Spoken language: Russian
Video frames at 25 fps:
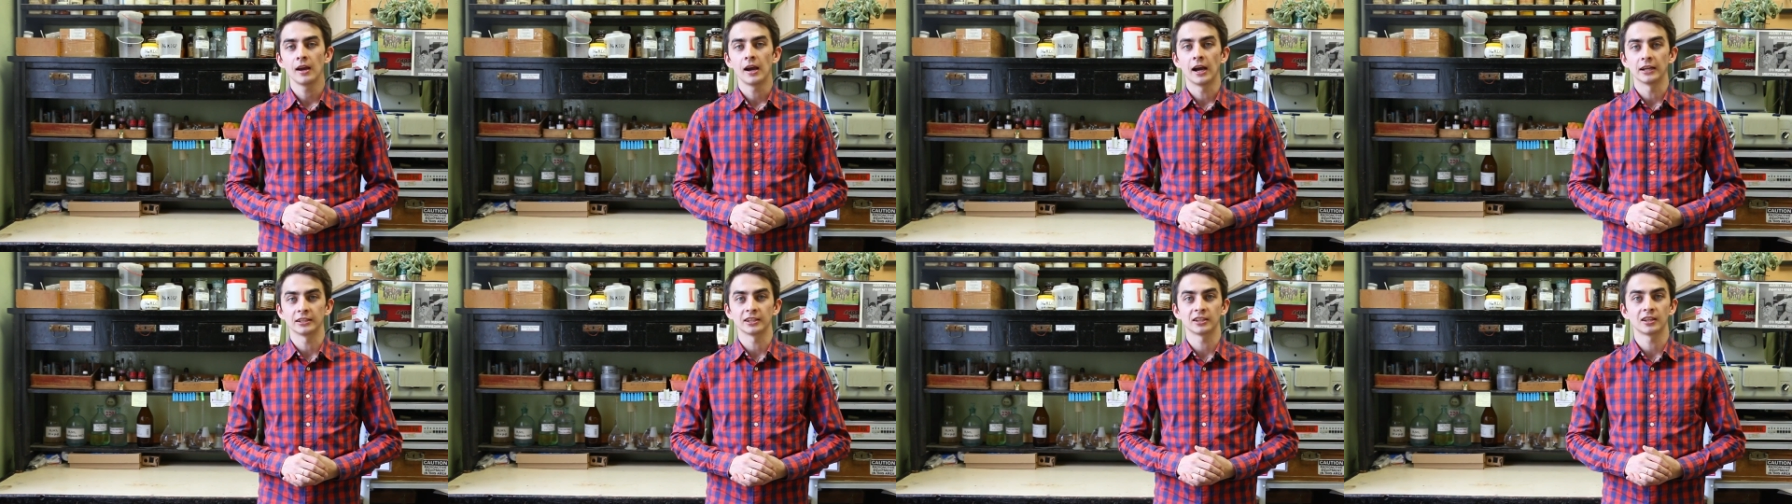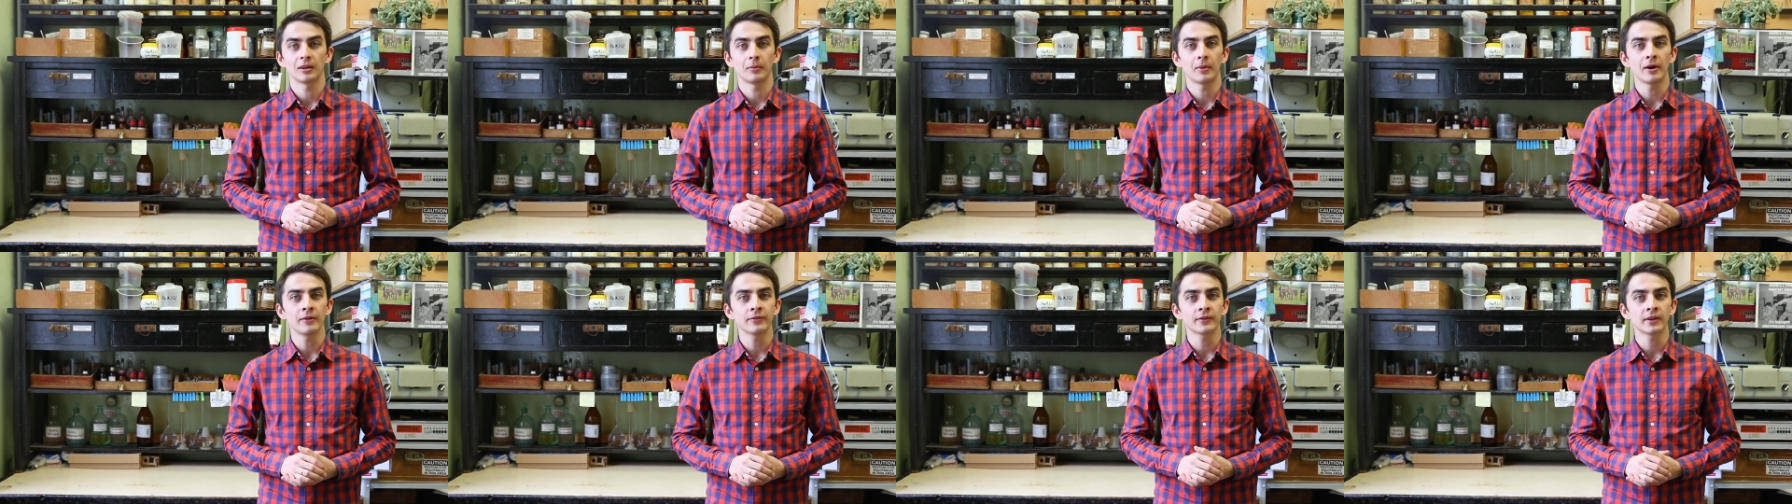Это
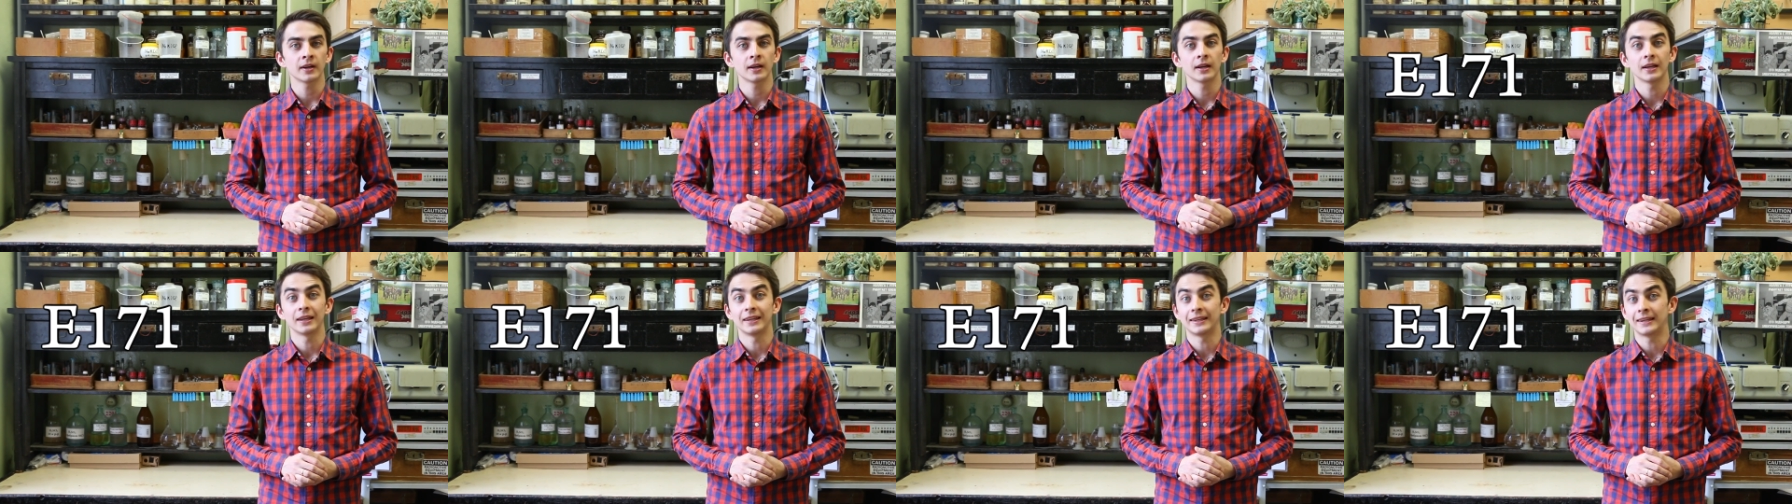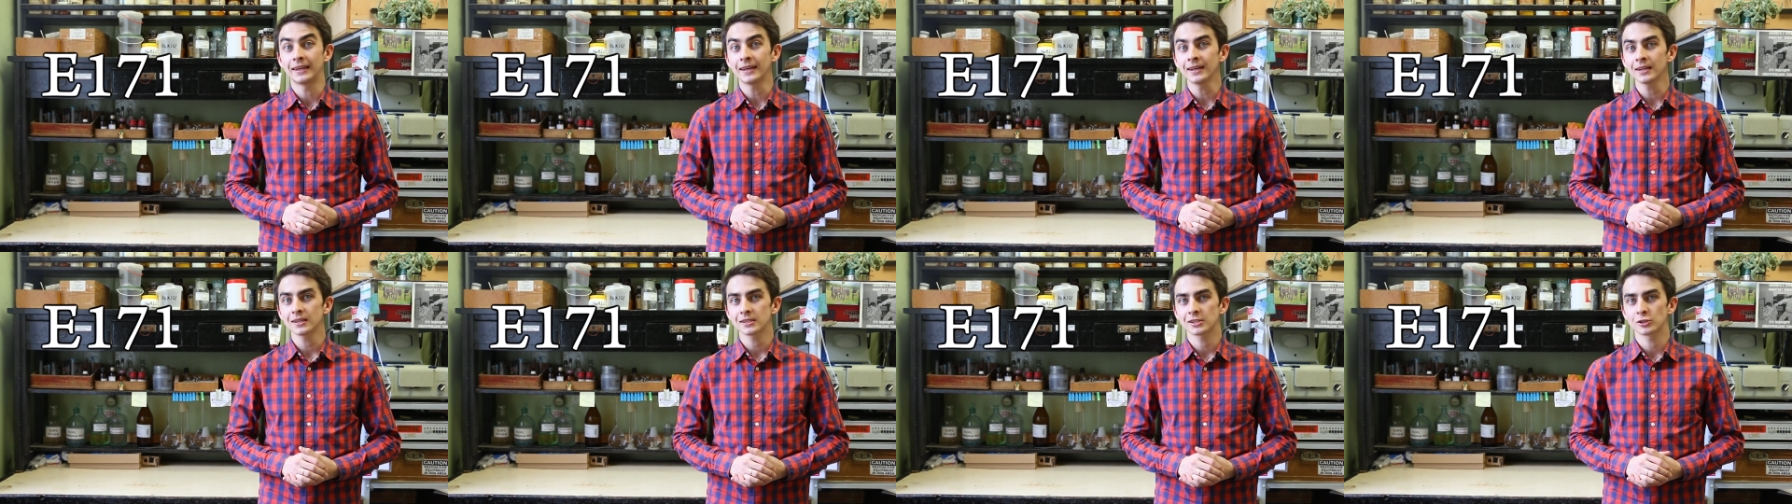добавка
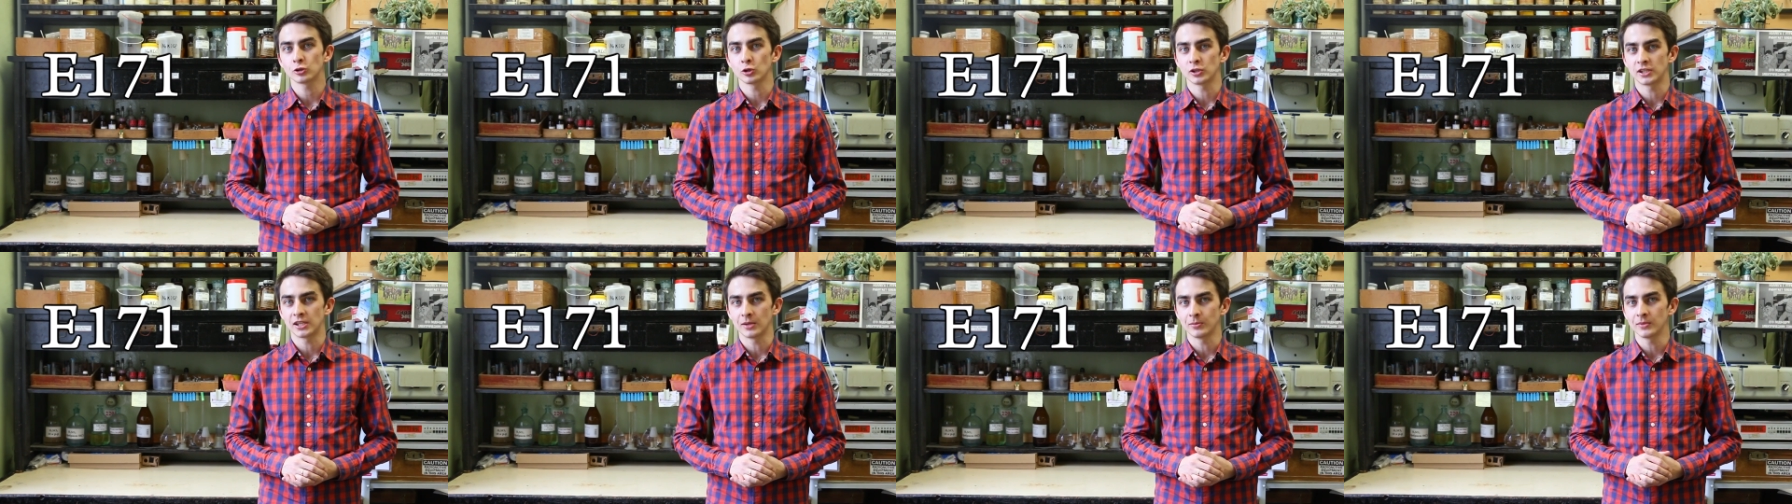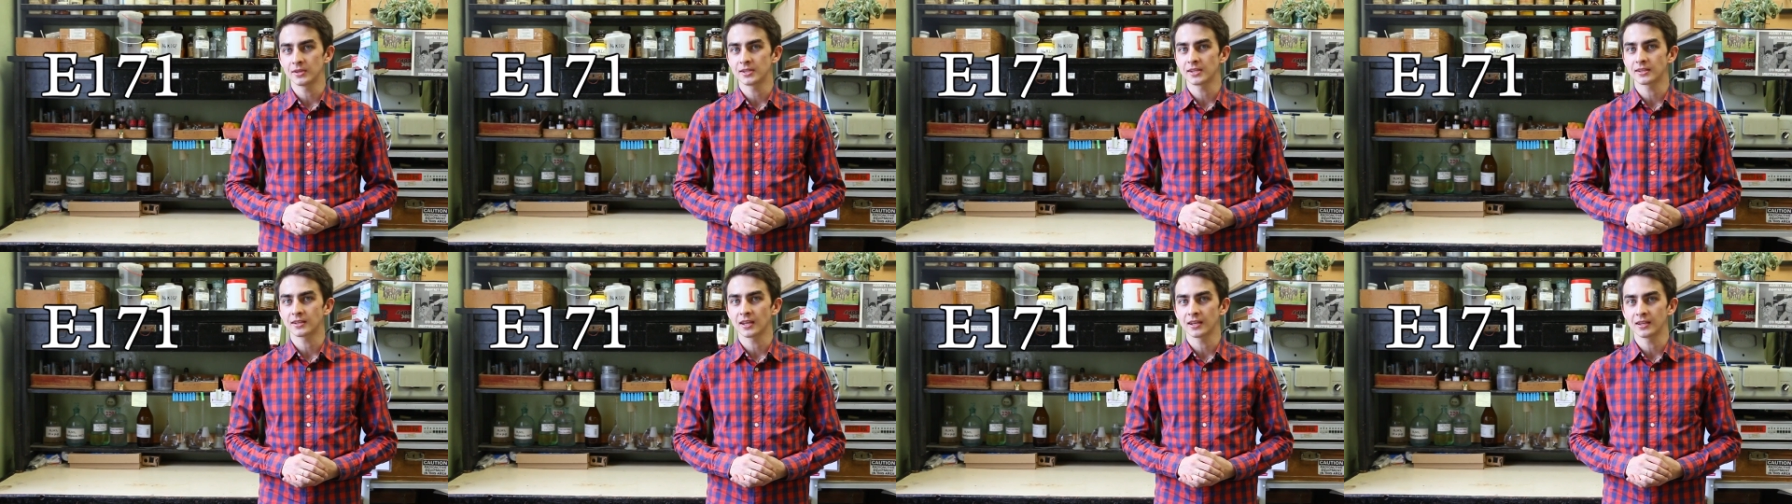
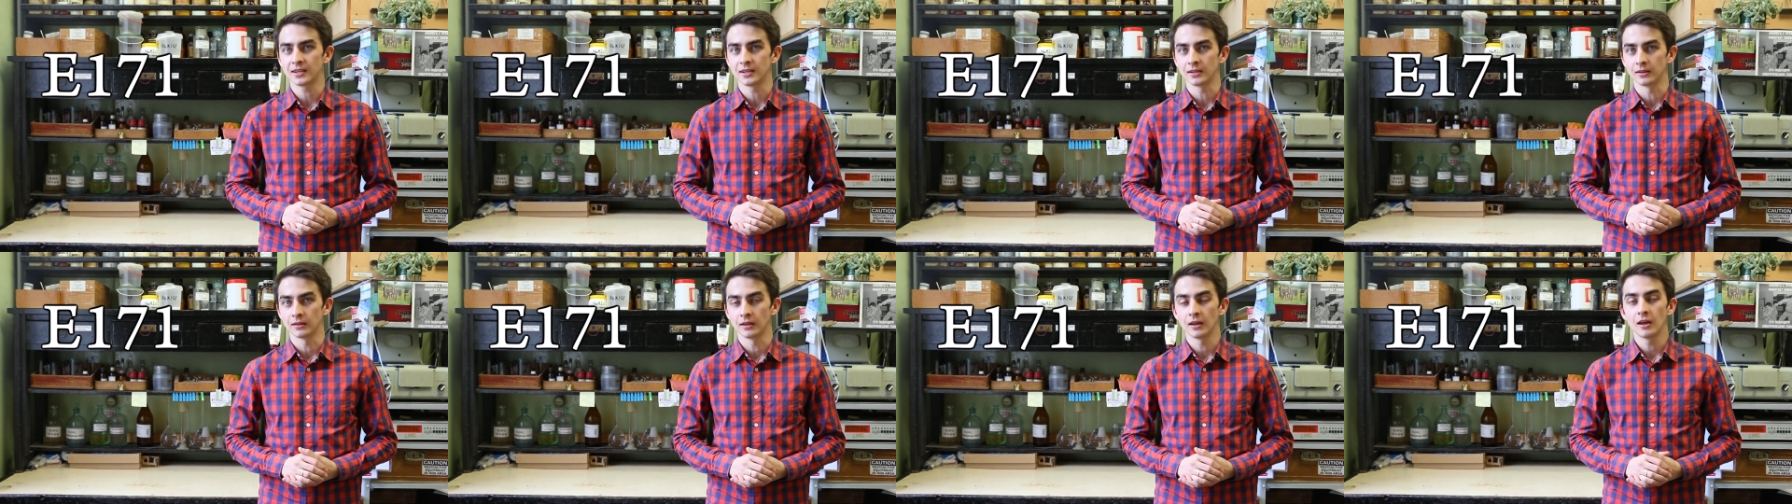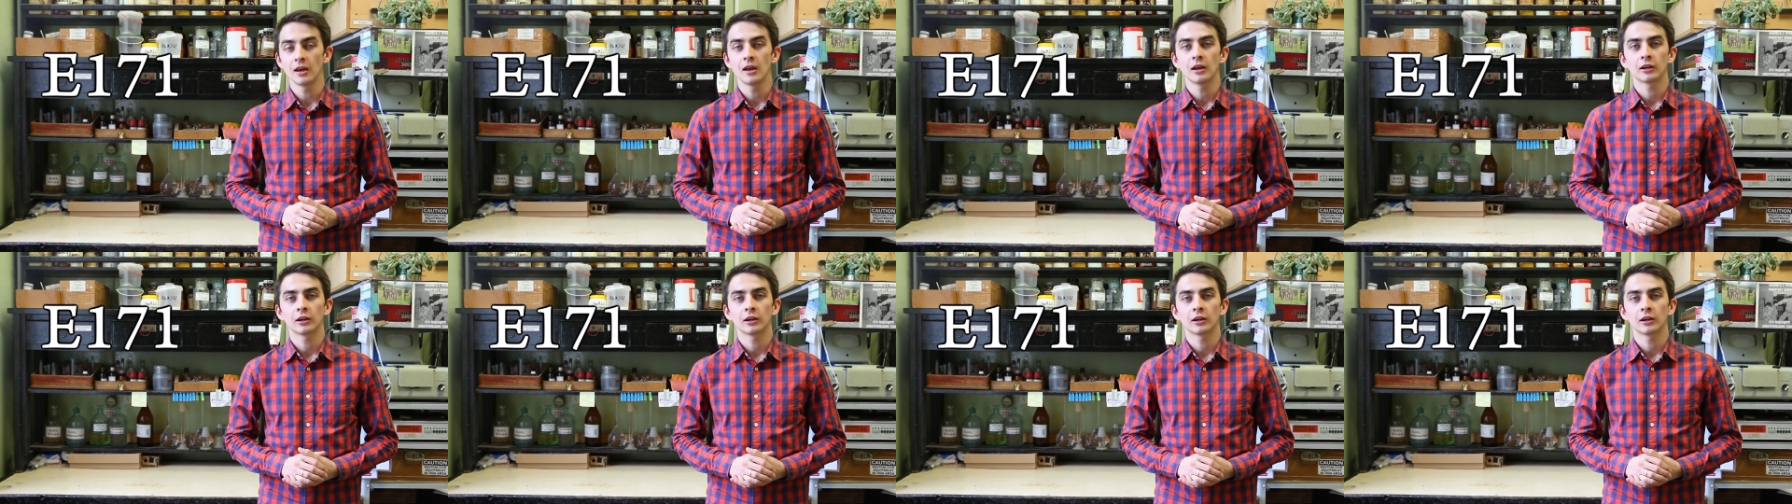Е171,